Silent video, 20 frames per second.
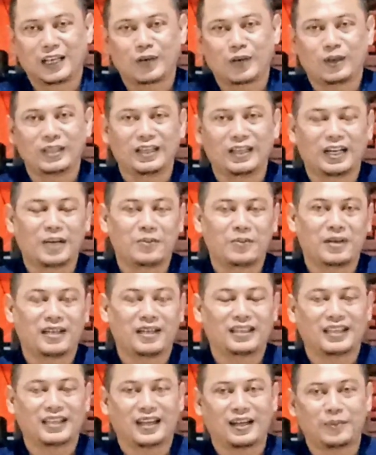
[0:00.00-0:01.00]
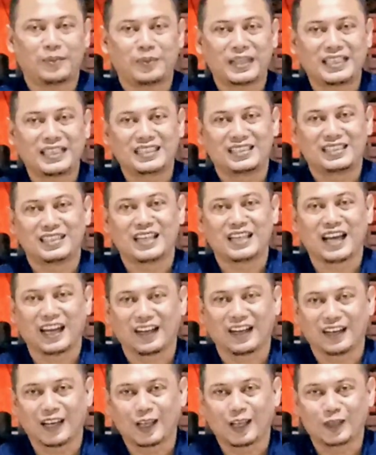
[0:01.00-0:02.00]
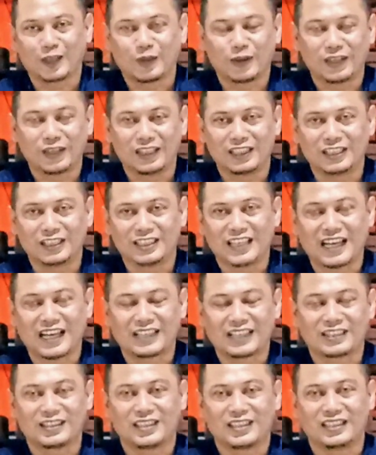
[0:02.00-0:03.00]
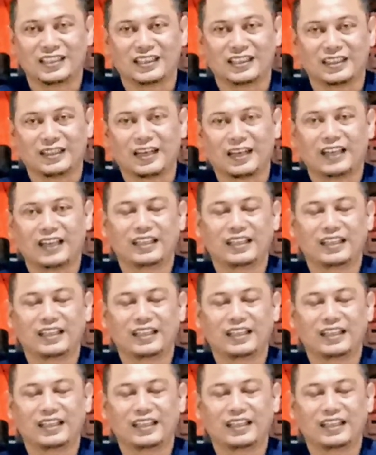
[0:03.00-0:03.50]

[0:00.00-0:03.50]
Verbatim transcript: dilakukan yang namanya pengisian atau inisiasi.